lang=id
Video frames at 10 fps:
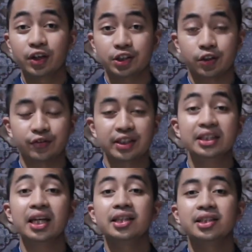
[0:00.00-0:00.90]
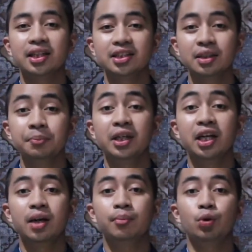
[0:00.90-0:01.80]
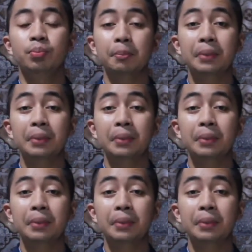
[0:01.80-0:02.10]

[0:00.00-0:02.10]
filosofis, sanksi pidana berupa